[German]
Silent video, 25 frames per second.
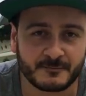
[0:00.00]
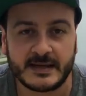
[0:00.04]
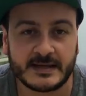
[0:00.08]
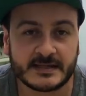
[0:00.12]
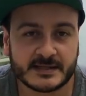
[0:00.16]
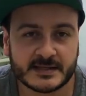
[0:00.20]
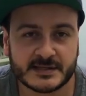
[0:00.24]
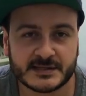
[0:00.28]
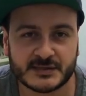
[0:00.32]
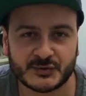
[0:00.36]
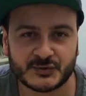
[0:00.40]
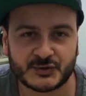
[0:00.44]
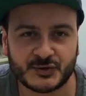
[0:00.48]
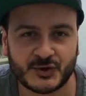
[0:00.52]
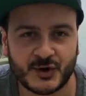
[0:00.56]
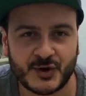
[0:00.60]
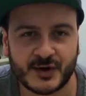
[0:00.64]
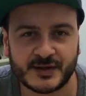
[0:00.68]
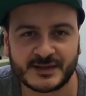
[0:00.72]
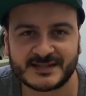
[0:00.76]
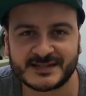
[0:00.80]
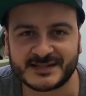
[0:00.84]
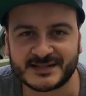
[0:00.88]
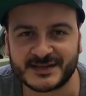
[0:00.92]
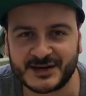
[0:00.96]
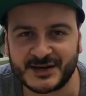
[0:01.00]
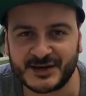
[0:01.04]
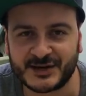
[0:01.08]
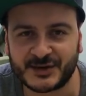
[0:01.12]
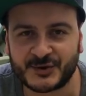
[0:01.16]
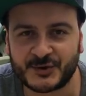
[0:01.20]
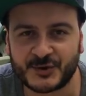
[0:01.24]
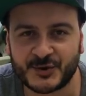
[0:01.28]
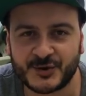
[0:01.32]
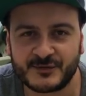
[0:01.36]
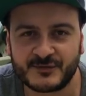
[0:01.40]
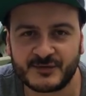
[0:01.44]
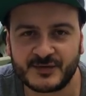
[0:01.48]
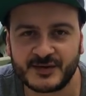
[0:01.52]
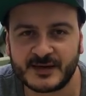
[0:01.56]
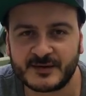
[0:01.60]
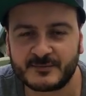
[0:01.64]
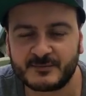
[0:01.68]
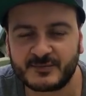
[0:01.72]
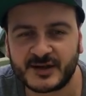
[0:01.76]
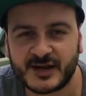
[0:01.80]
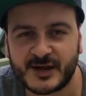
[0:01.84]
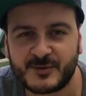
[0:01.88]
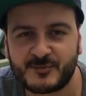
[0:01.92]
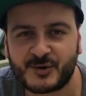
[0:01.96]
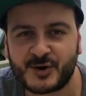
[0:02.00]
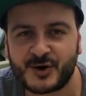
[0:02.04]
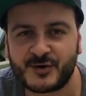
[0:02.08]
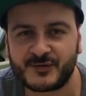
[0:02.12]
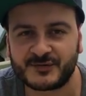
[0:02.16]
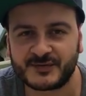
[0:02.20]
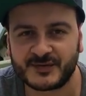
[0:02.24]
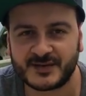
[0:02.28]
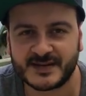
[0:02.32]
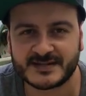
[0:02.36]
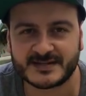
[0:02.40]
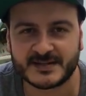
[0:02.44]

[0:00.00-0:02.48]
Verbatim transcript: Nichtsdestotrotz äh, können wir in Bremen hoffen,